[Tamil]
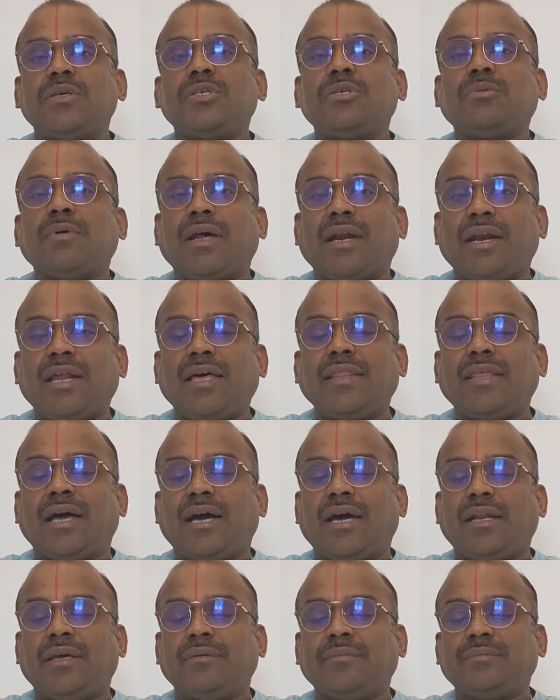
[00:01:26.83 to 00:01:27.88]

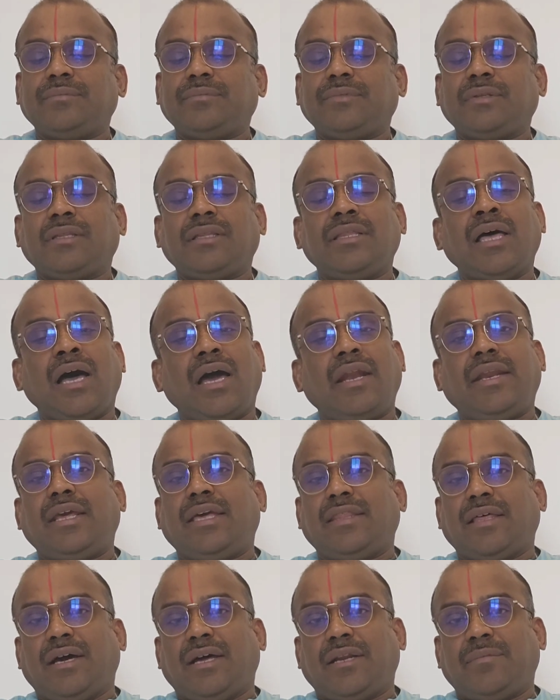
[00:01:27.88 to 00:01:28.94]
ஸ்வர்ணதானம் தானிய
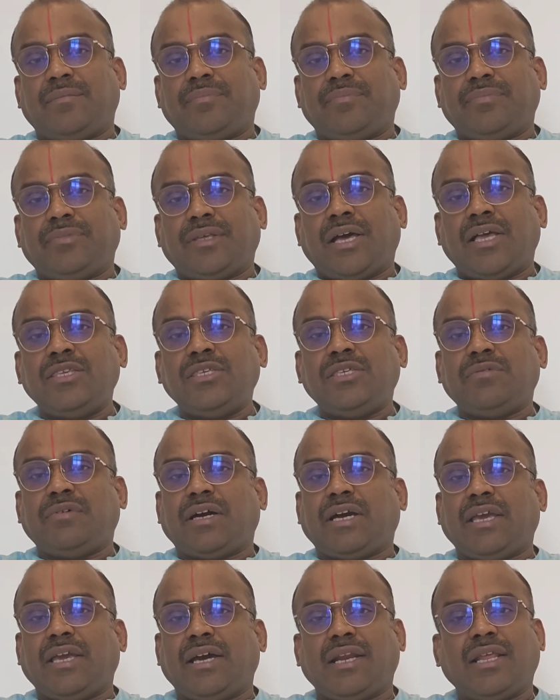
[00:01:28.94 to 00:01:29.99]
தானம் அஞ்சு
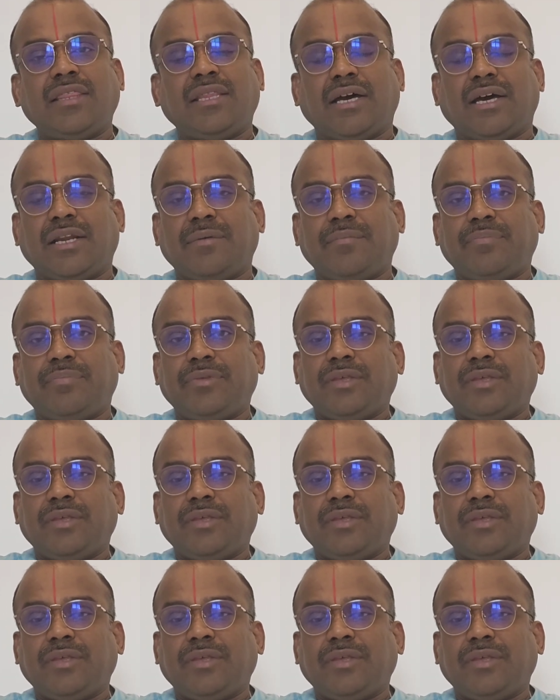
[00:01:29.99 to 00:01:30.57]
வகையான தானம்